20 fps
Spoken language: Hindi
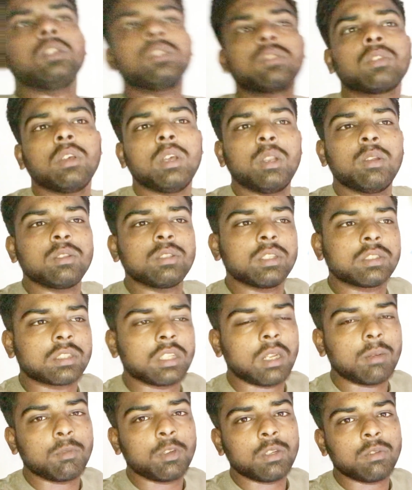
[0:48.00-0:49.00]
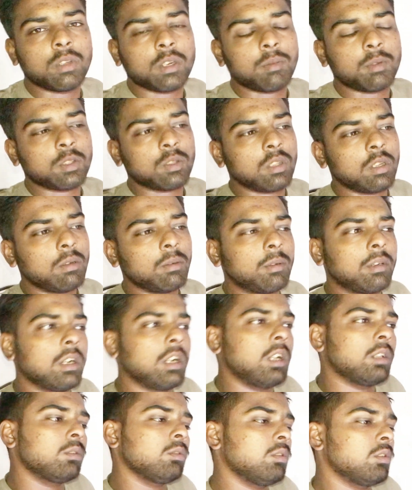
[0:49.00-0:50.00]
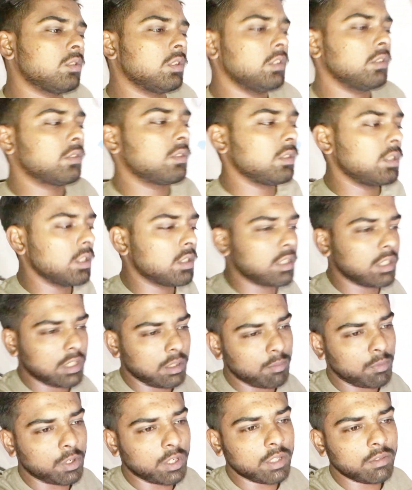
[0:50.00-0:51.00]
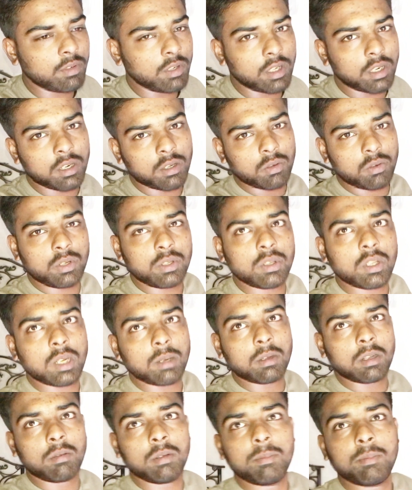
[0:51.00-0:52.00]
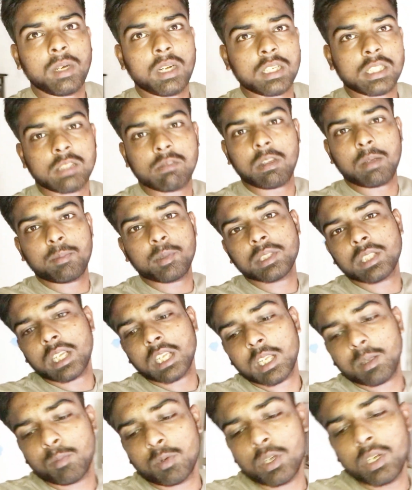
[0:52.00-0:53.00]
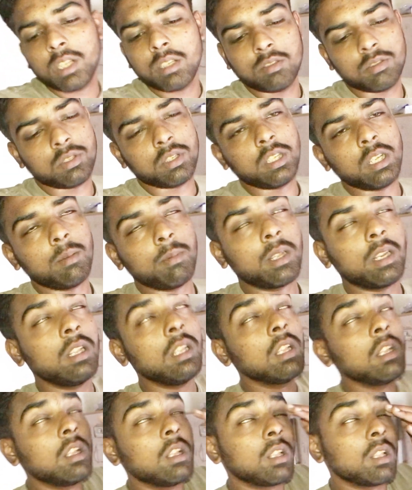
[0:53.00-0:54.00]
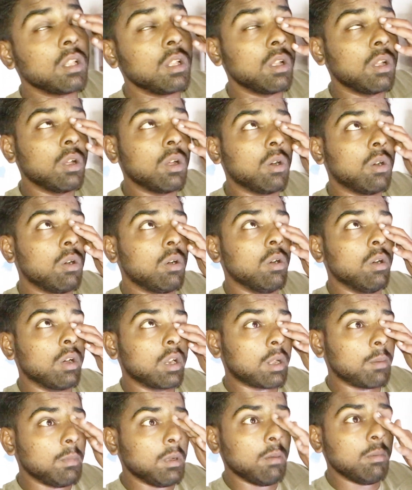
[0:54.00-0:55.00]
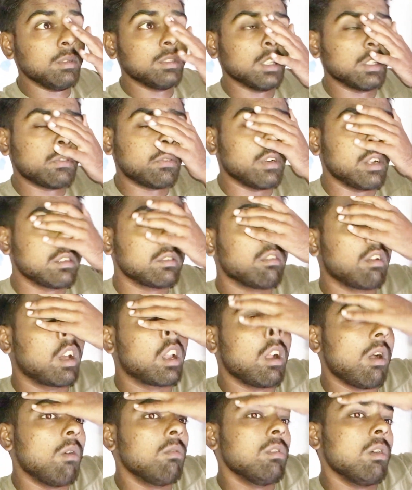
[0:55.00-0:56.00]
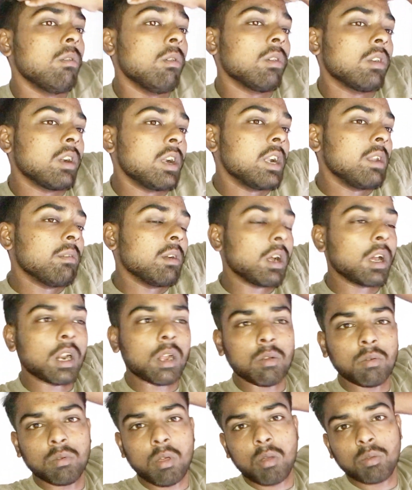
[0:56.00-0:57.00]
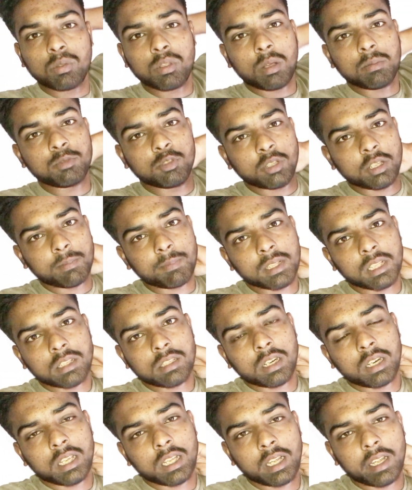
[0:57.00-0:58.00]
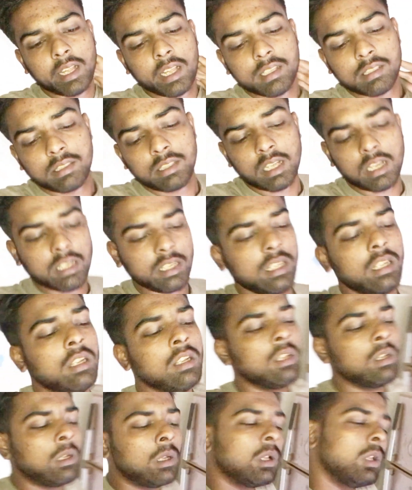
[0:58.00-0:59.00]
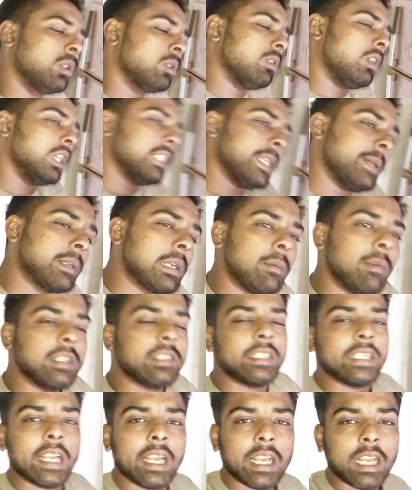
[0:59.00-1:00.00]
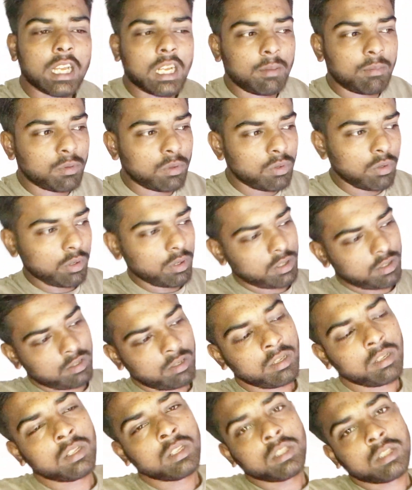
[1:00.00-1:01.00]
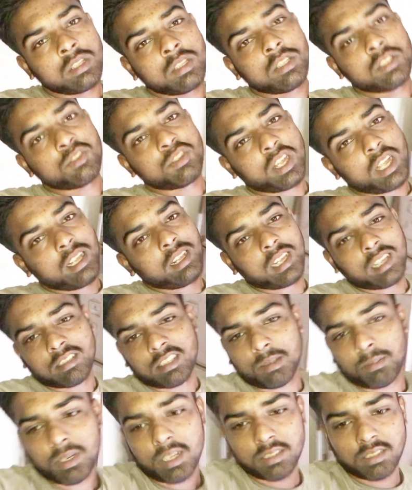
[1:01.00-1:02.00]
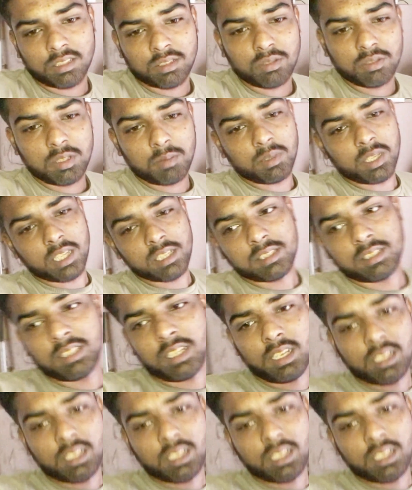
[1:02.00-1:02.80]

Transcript: सो हेलो जी असल वरह वरक तो सीन्स कुछ ऐसे हैं मॉर्निंग वगैरह हो गई और आपका भाई मार्च से वापस आके मॉर्निंग उसी है हमारी और अभी अभी जस्ट फ्रेश वगैरह हुआ हूँ रेडी वगैरह हुआ हूँ तो अब जो है पता चला है कि गैस नहीं आ रही है तो आज आपका भाई सिखाएगा आप लोग चाय कैसे बना सकते हो जब गैस ना